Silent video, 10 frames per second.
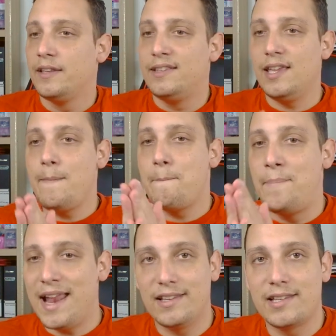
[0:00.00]
des
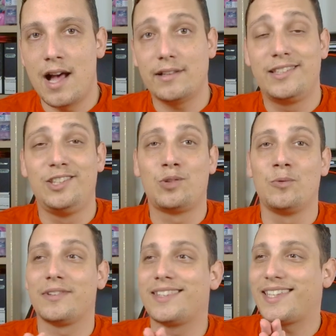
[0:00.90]
belles cartes qui
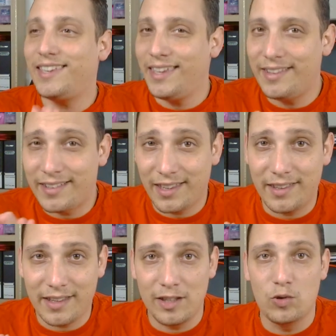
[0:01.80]
sont très très
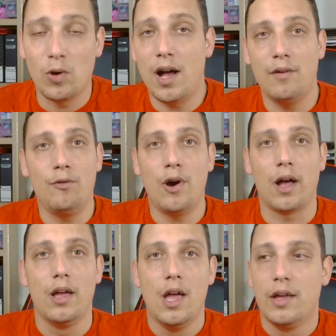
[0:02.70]
très dures à avoir.